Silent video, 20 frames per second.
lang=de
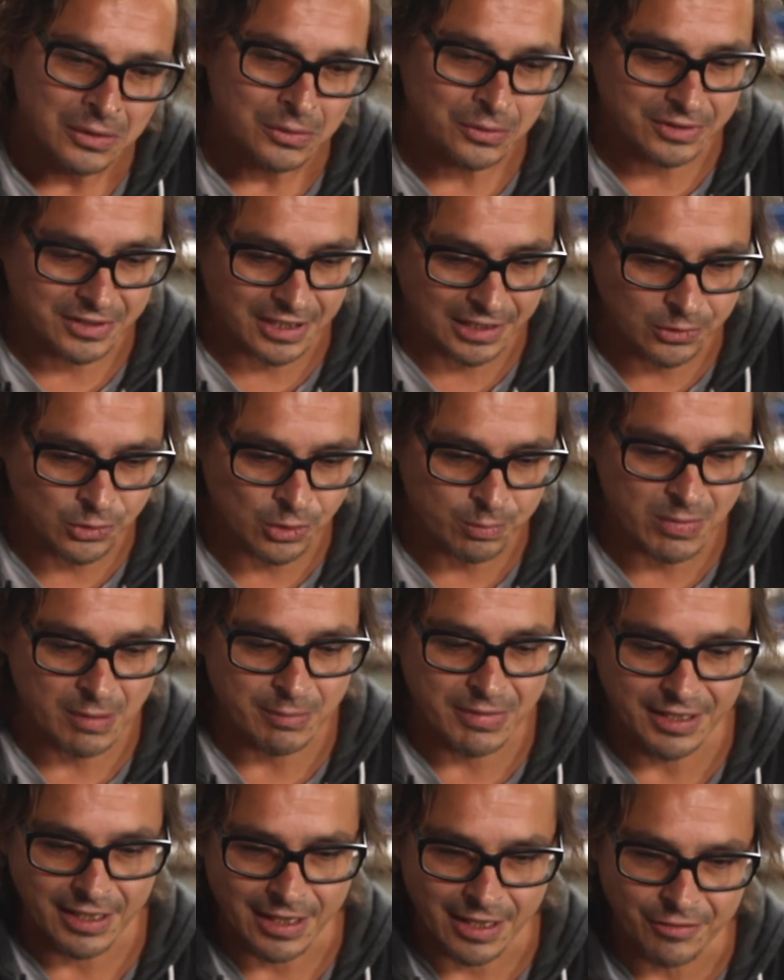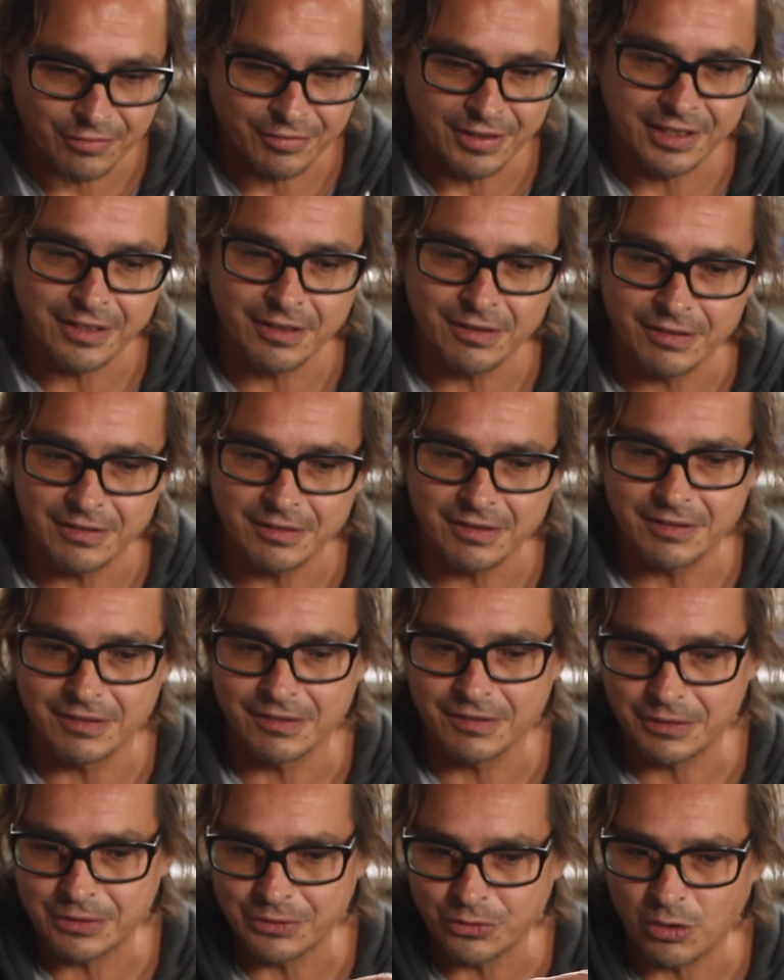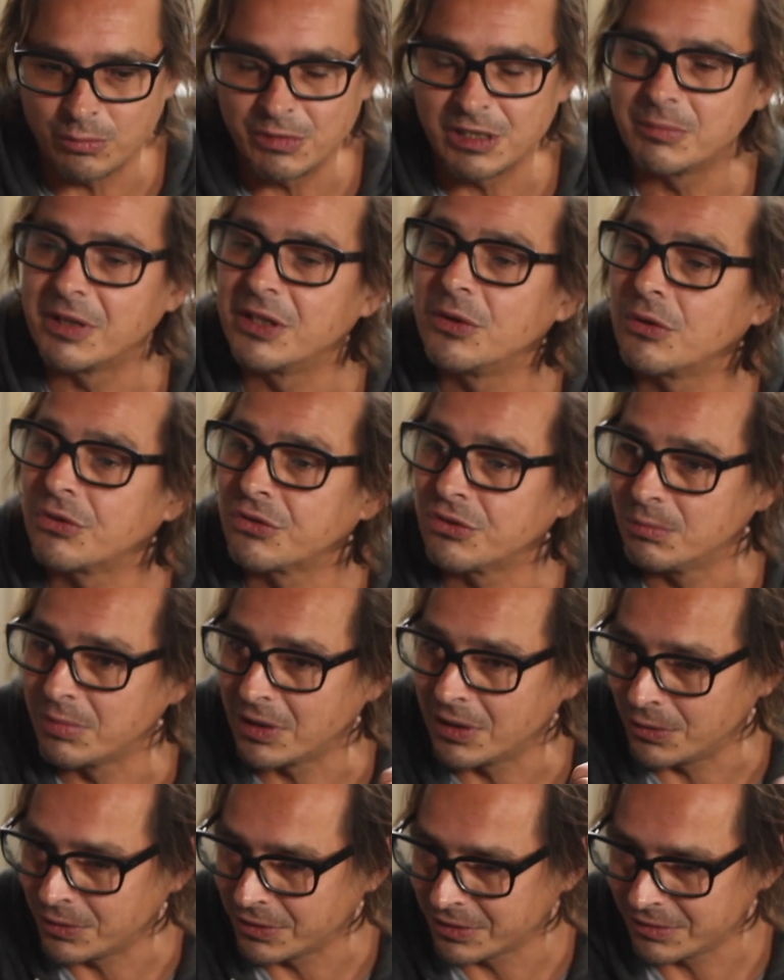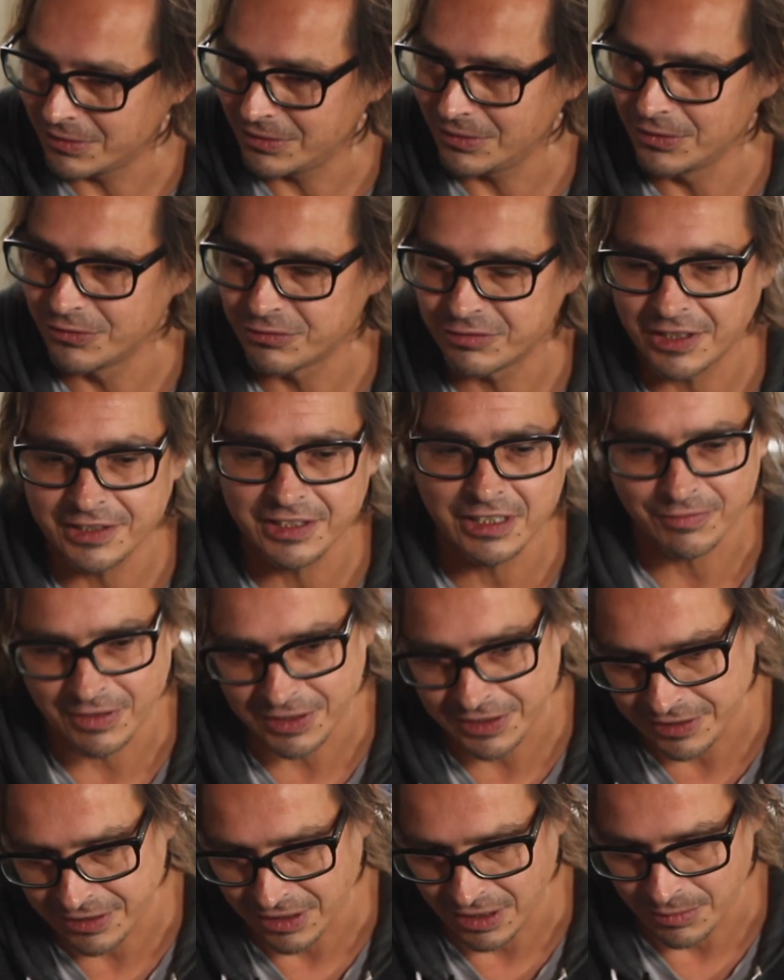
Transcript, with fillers: Und dann guckt man mal nach, welche äh, Trommeln man noch so braucht. Ja. Und fertig war der